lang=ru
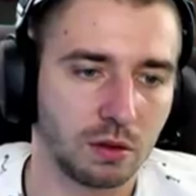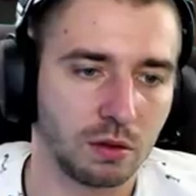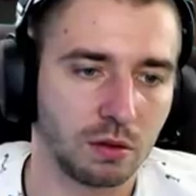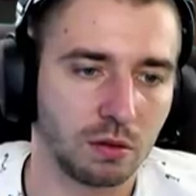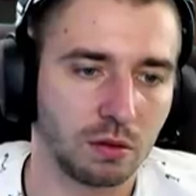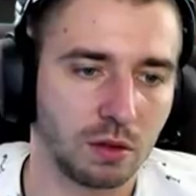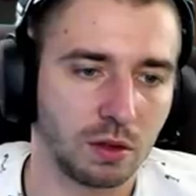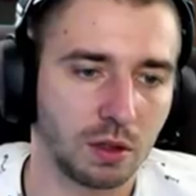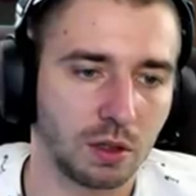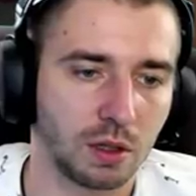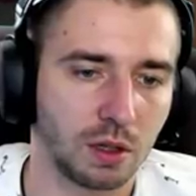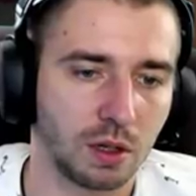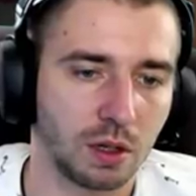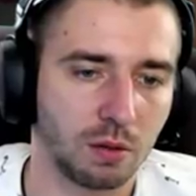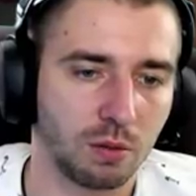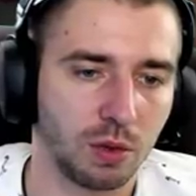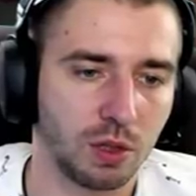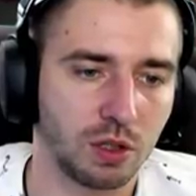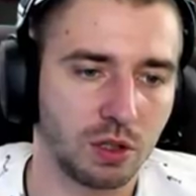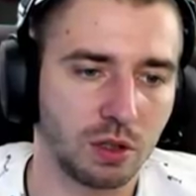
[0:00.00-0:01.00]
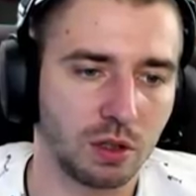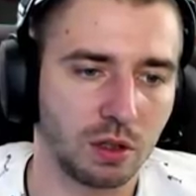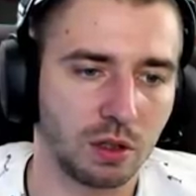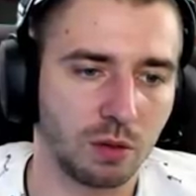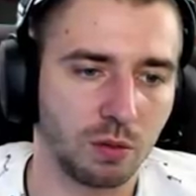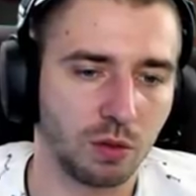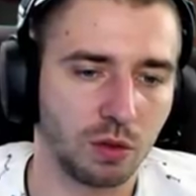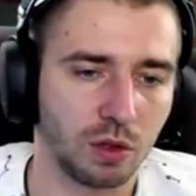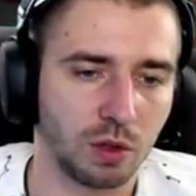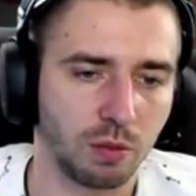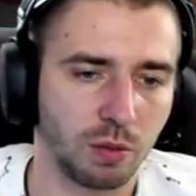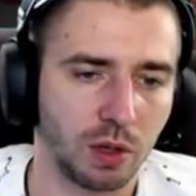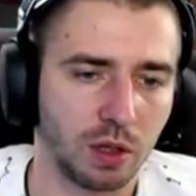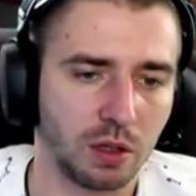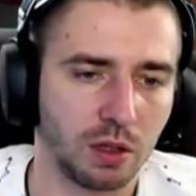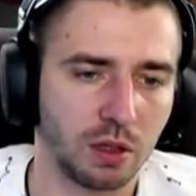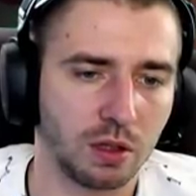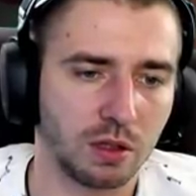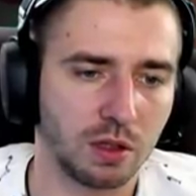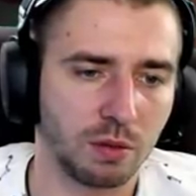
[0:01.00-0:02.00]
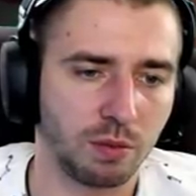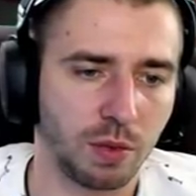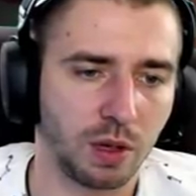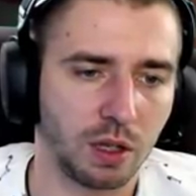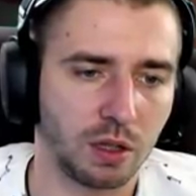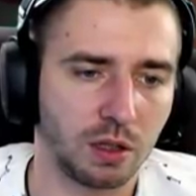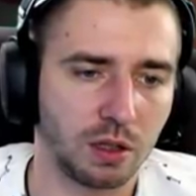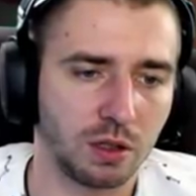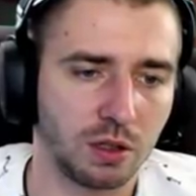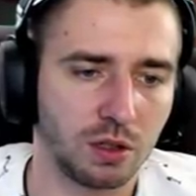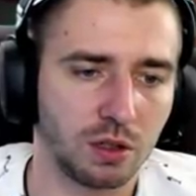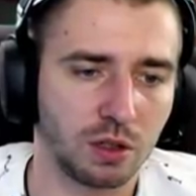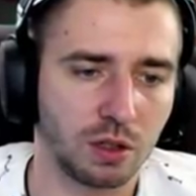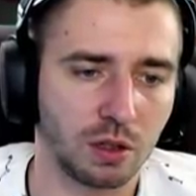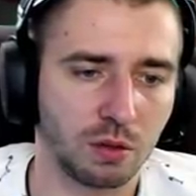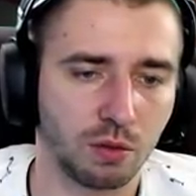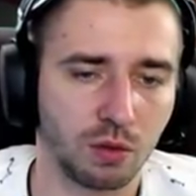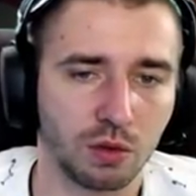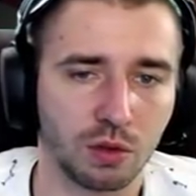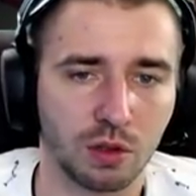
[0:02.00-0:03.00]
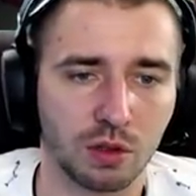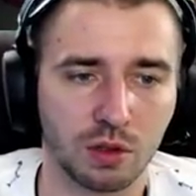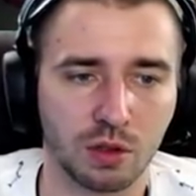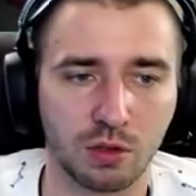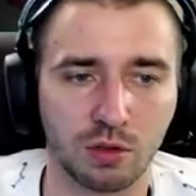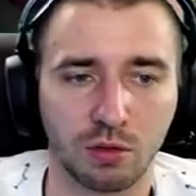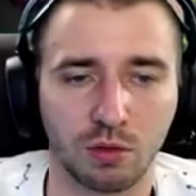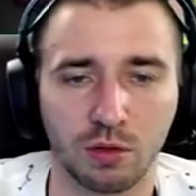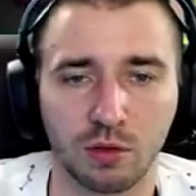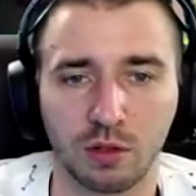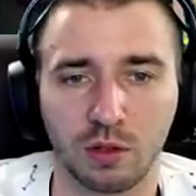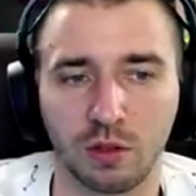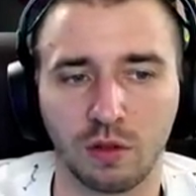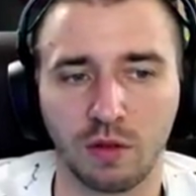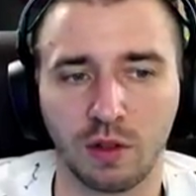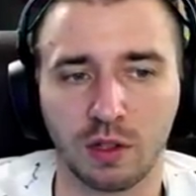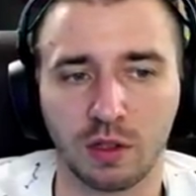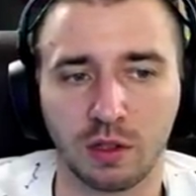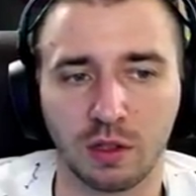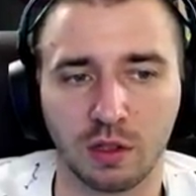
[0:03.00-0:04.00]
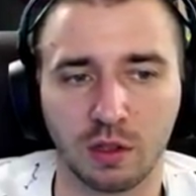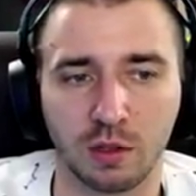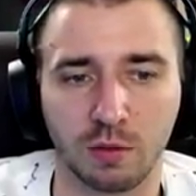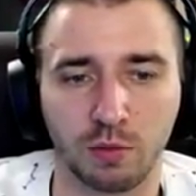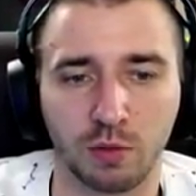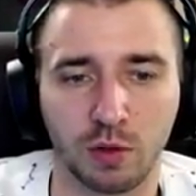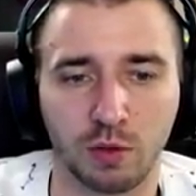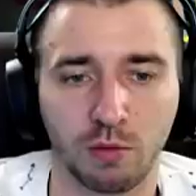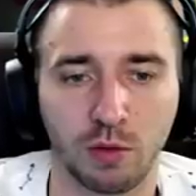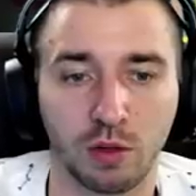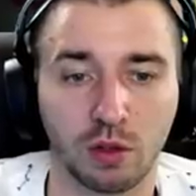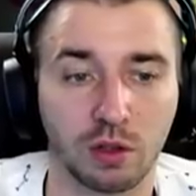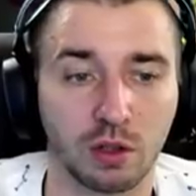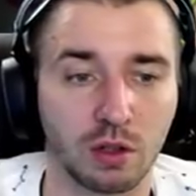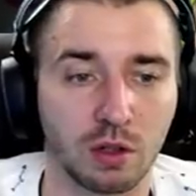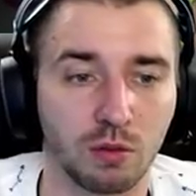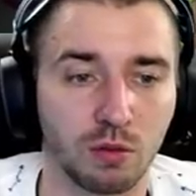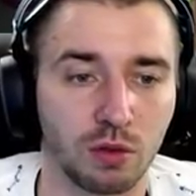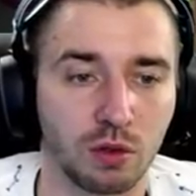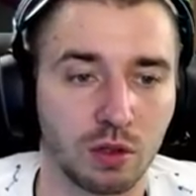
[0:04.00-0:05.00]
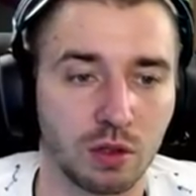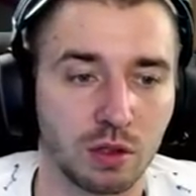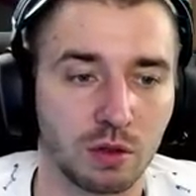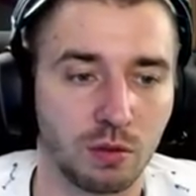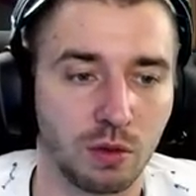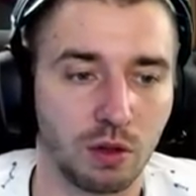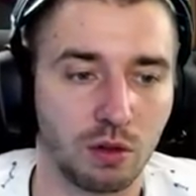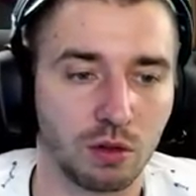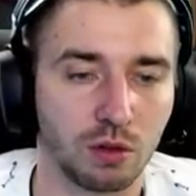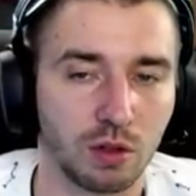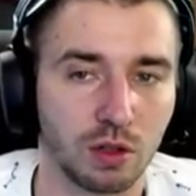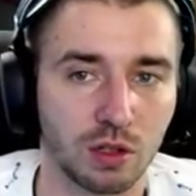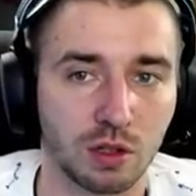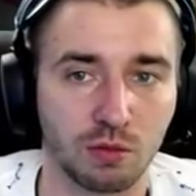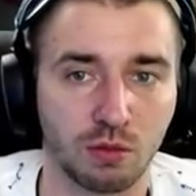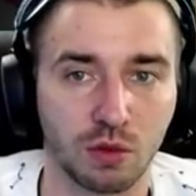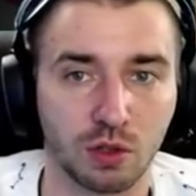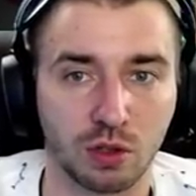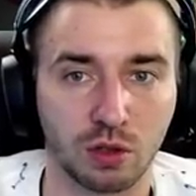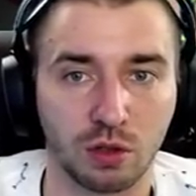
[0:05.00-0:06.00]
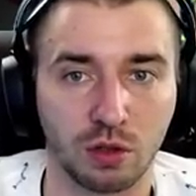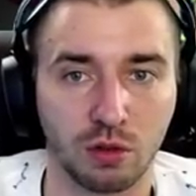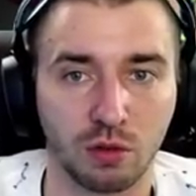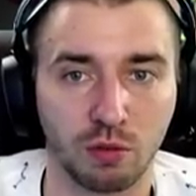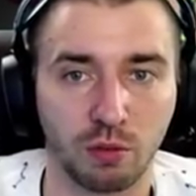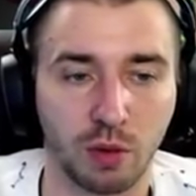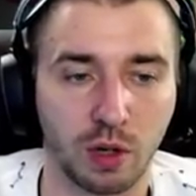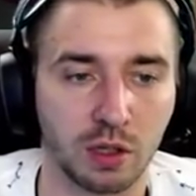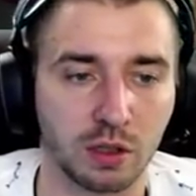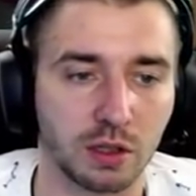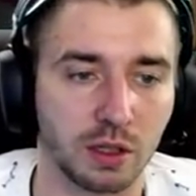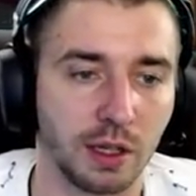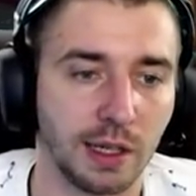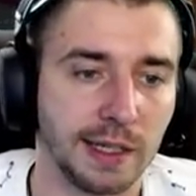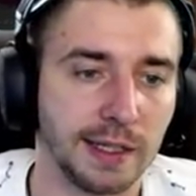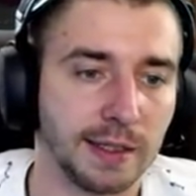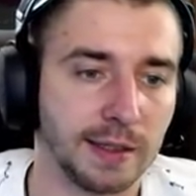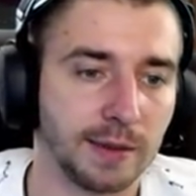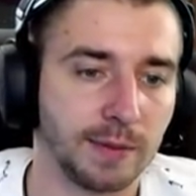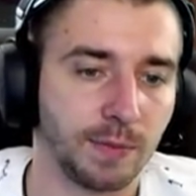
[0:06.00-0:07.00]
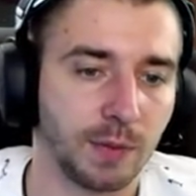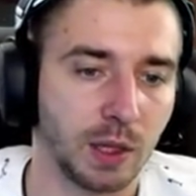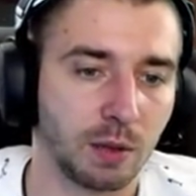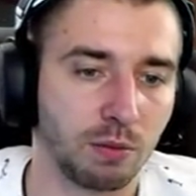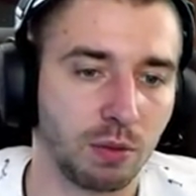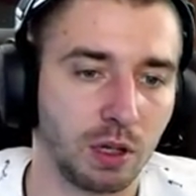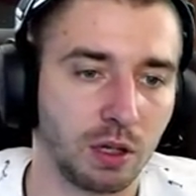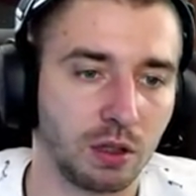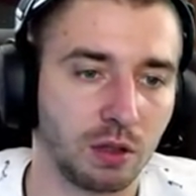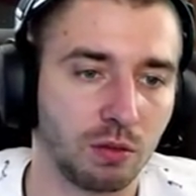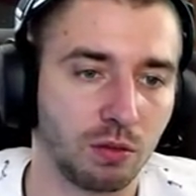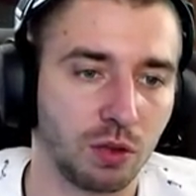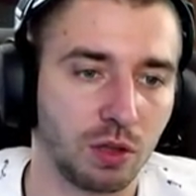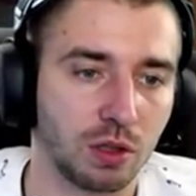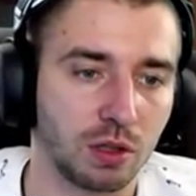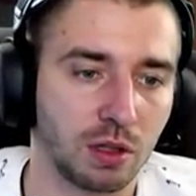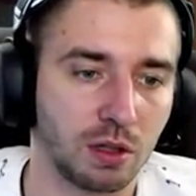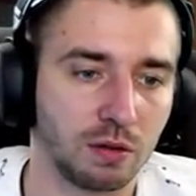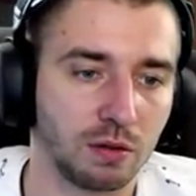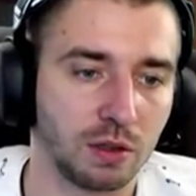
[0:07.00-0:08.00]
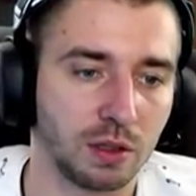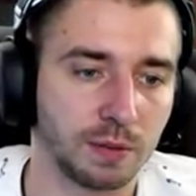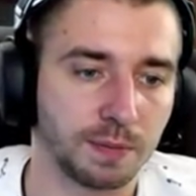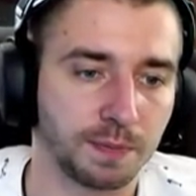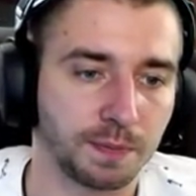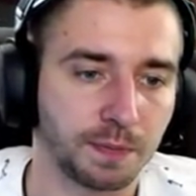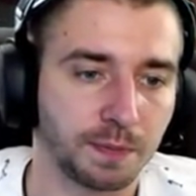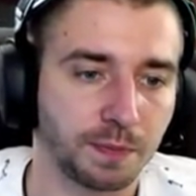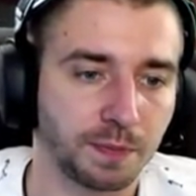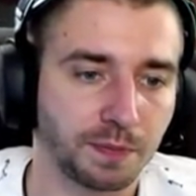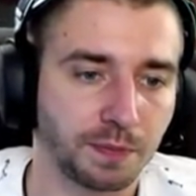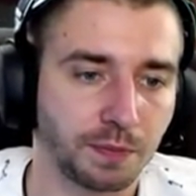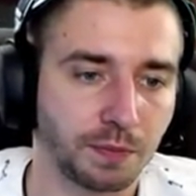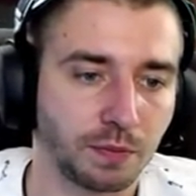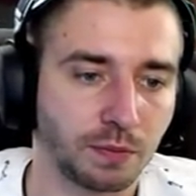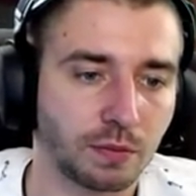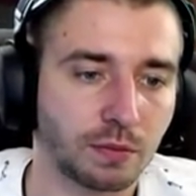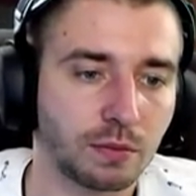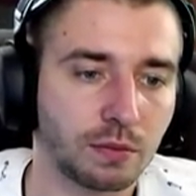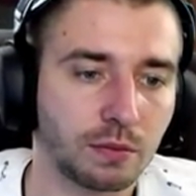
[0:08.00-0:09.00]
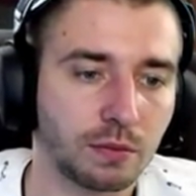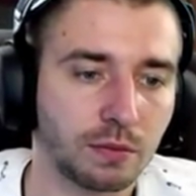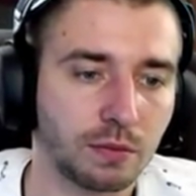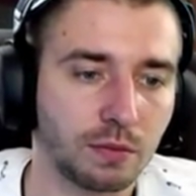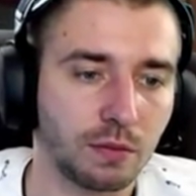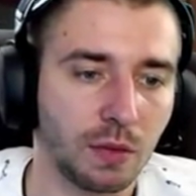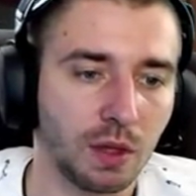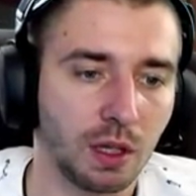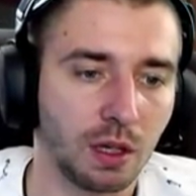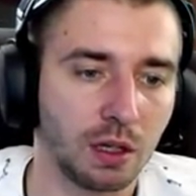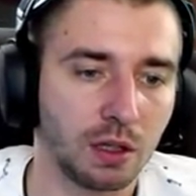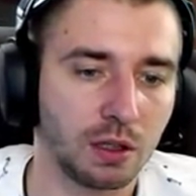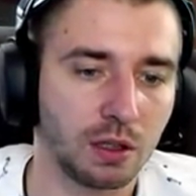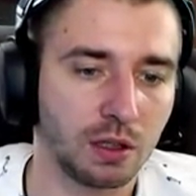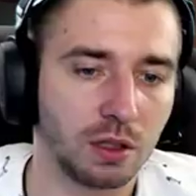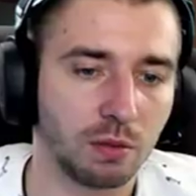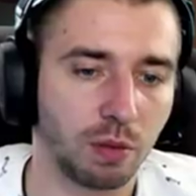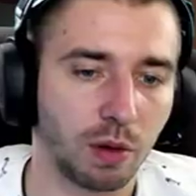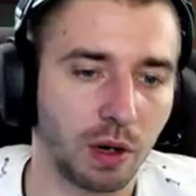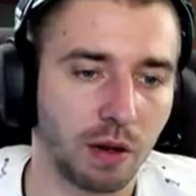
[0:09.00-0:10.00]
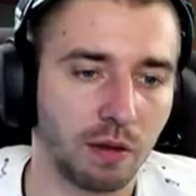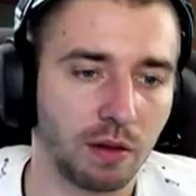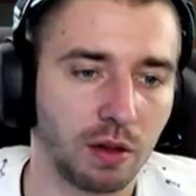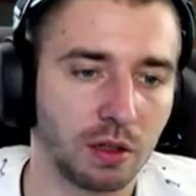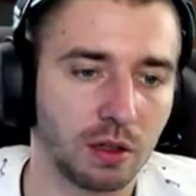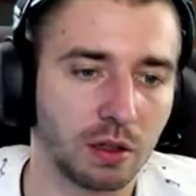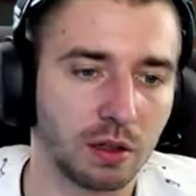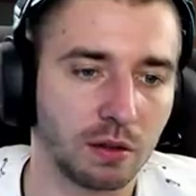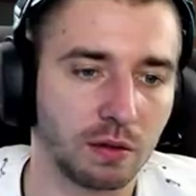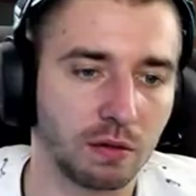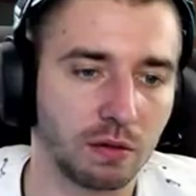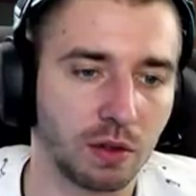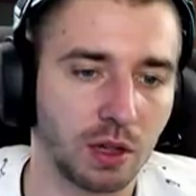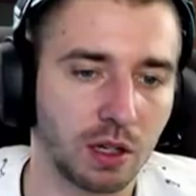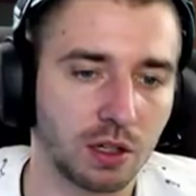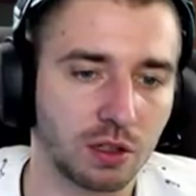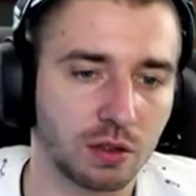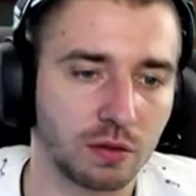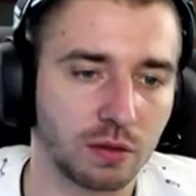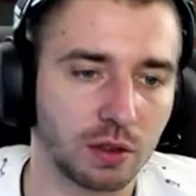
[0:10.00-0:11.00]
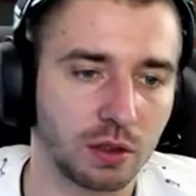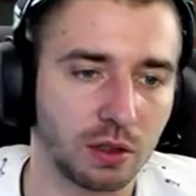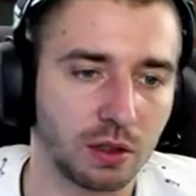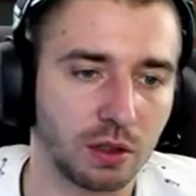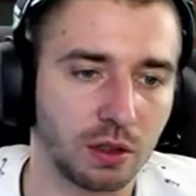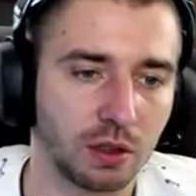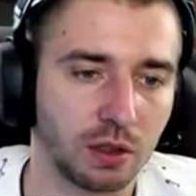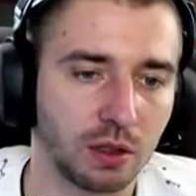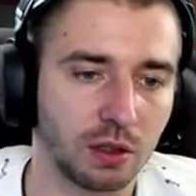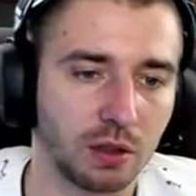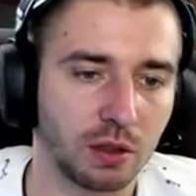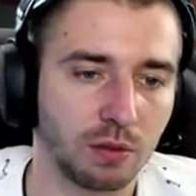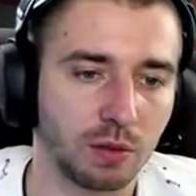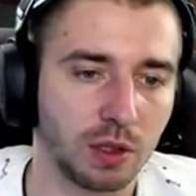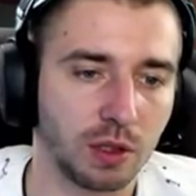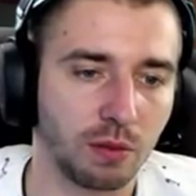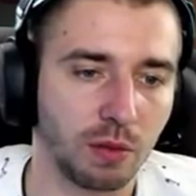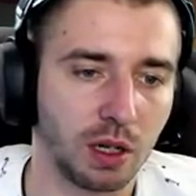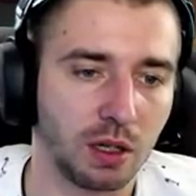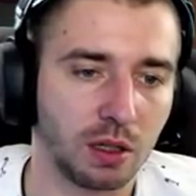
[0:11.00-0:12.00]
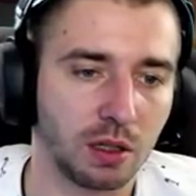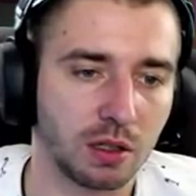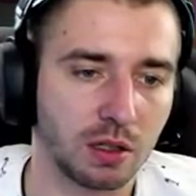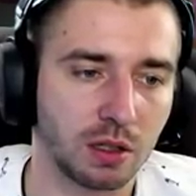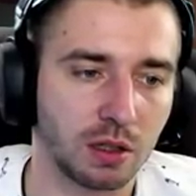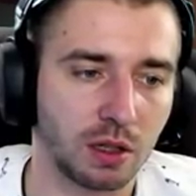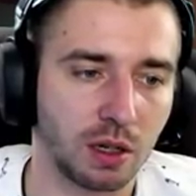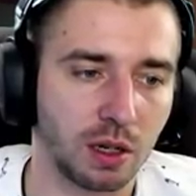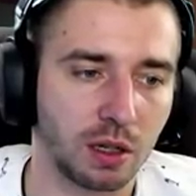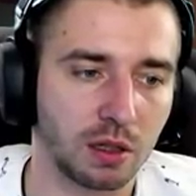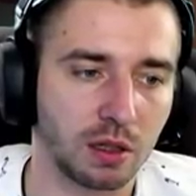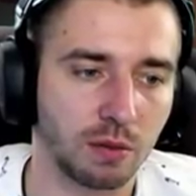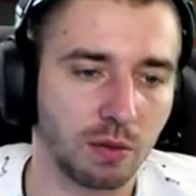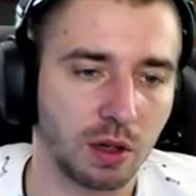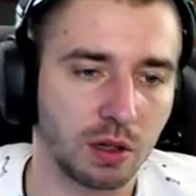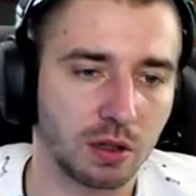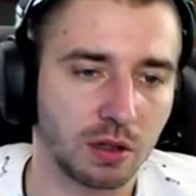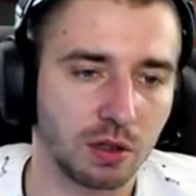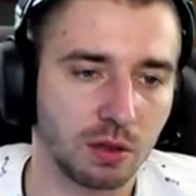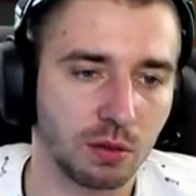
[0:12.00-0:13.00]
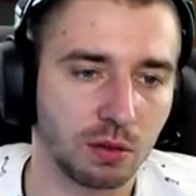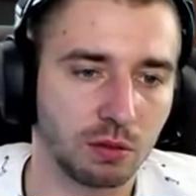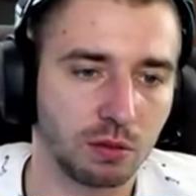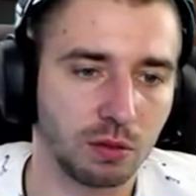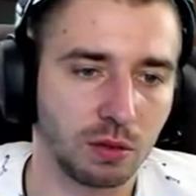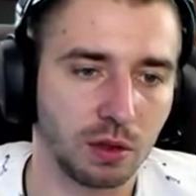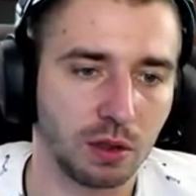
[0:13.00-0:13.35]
Это ну, как обычно, кому-то падает за 5000, кому-то за 100, за 200, за полмиллиона, кому-то за миллион даже может не упасть. Поэтому если вы хотите правильно влаживать и минимальные затраты максимум